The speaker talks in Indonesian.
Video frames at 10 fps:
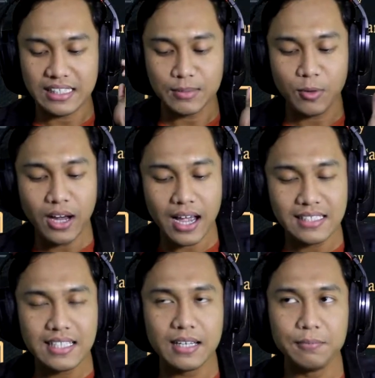Semoga
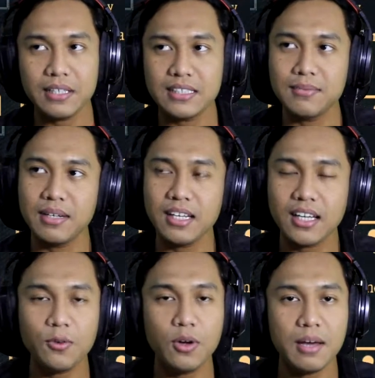aja pas kemarin
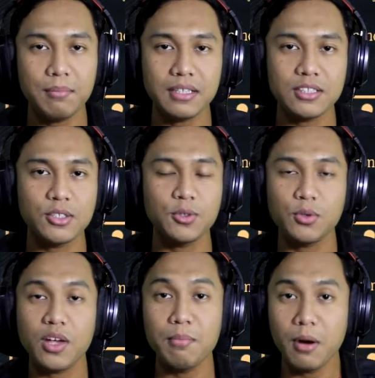kan gue dapat sesuatu
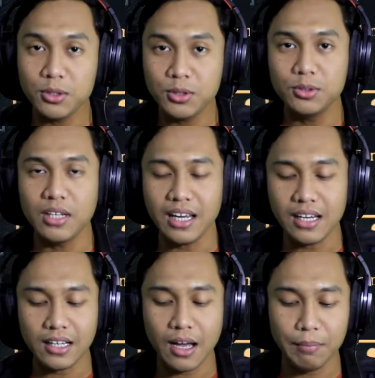yang bagus juga ya
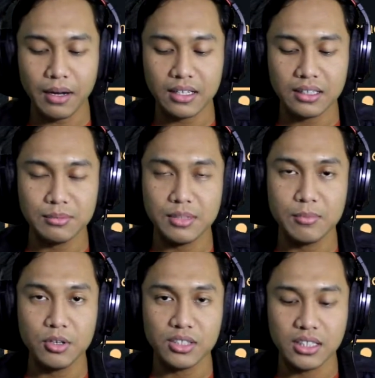dari kapal mini
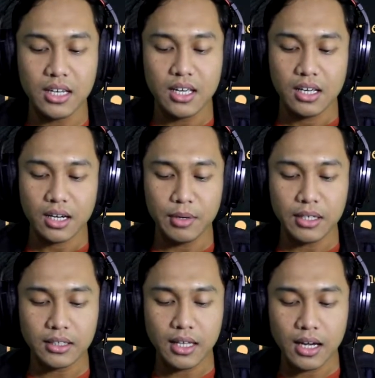boss ini.
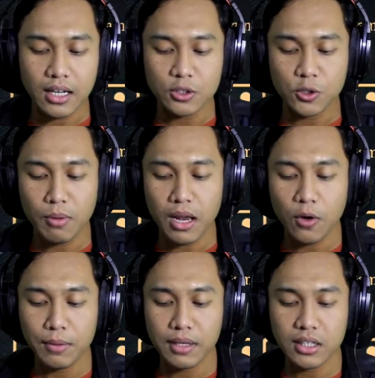Kemudian kita akan coba
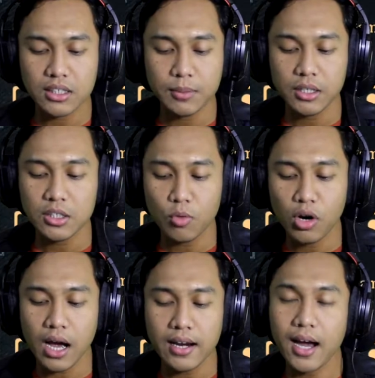lawan battleship ini
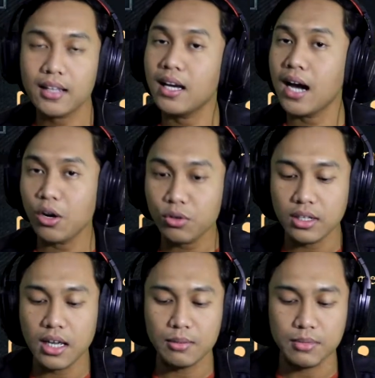semoga ada harta karun
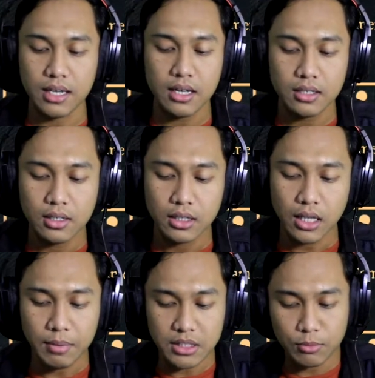di dalamnya ya.
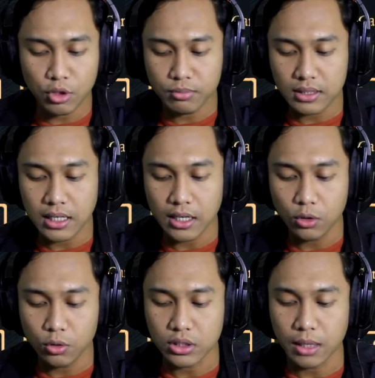Tapi sebelum kesana
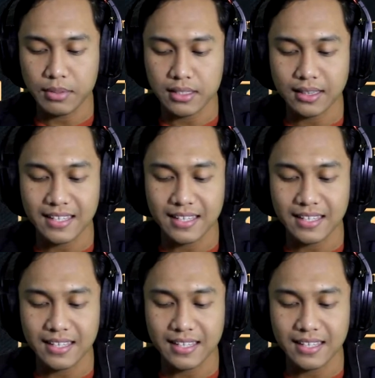tuh udah salah pencet.